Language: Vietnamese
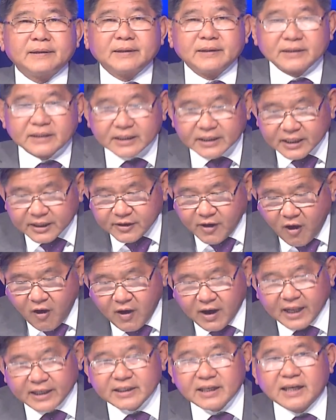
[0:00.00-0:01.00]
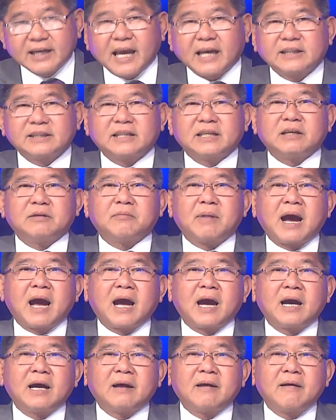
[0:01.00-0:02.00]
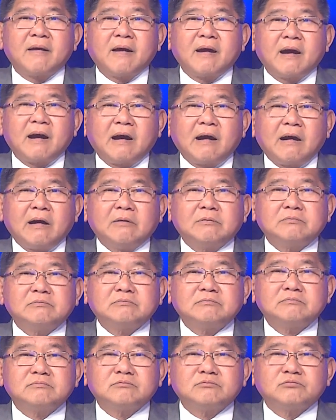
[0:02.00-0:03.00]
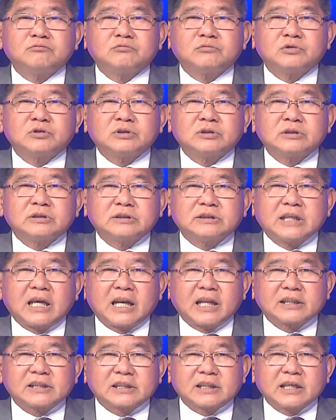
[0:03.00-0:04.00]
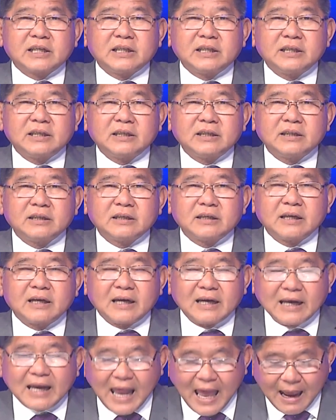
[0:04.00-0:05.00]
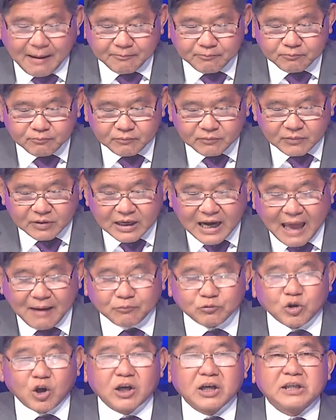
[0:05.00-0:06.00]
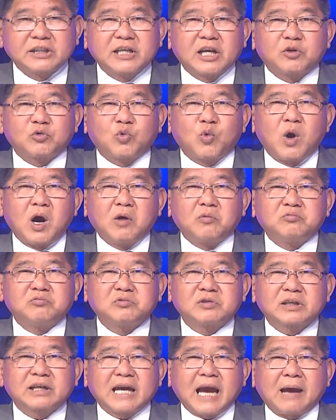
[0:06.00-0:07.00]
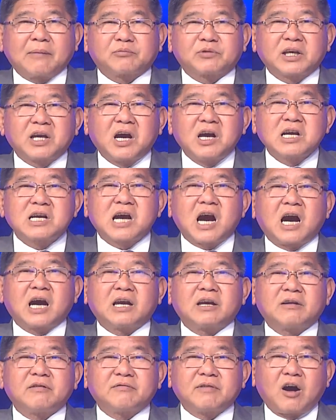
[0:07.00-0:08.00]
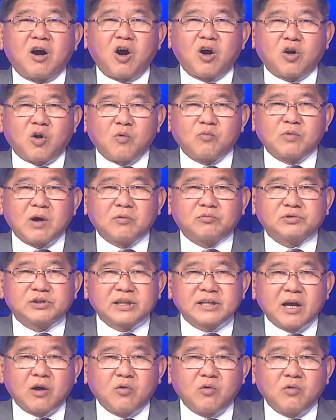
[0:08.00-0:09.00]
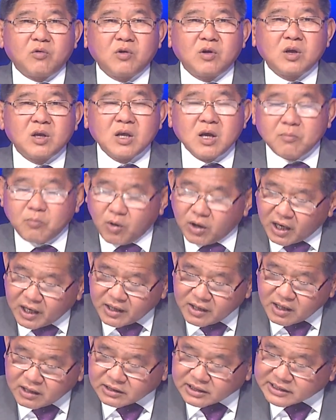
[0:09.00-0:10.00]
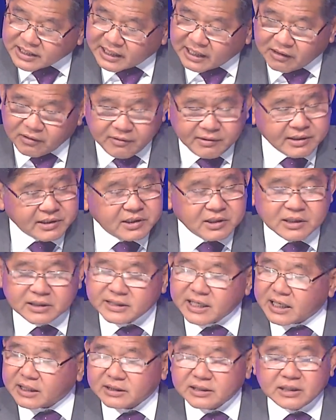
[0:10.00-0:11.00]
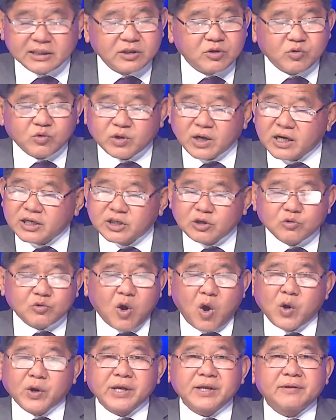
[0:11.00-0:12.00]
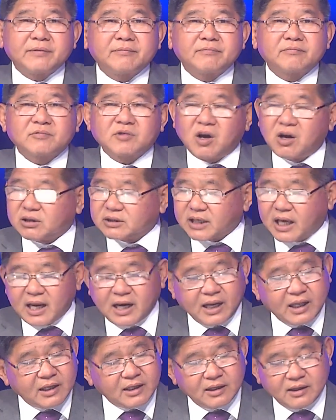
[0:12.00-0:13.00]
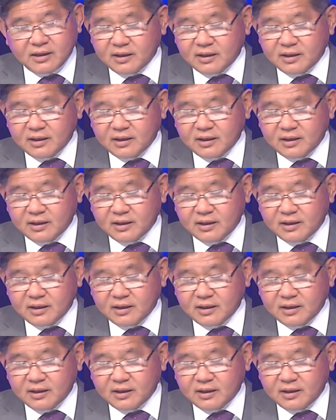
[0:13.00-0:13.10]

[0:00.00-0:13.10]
Thì cái đó là những cái gì mà ông Zelensky làm, làm cho người dân của ông cảm thấy hứng khởi và họ cùng ông chiến đấu. Một lần nữa xin nhắc lại, quý chưa chắc gì Ukraine chịu nổi. Có thể là